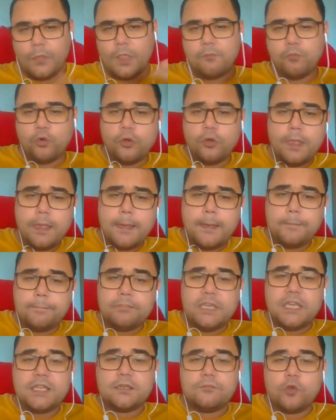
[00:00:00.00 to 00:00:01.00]
bu
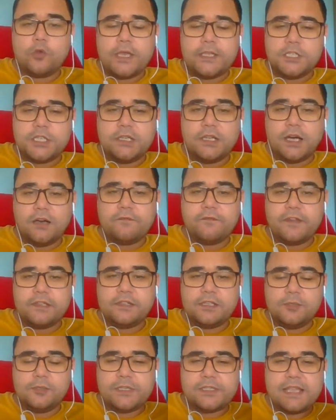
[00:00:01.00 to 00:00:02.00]
mihri müeccerin
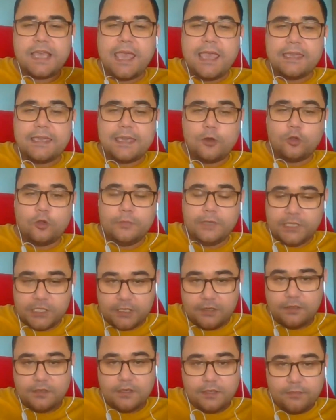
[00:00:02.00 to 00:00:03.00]
affettirilmesine engel olmak
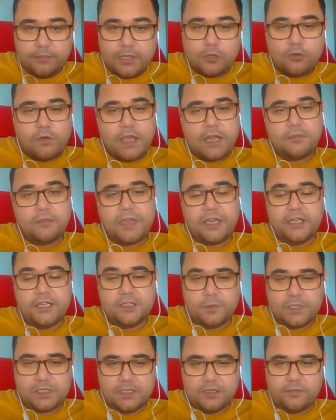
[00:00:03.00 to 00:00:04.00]
için bir güvenlik
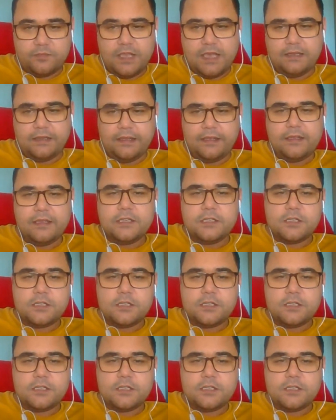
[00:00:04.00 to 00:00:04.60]
mekanizmasıdır bir yerde.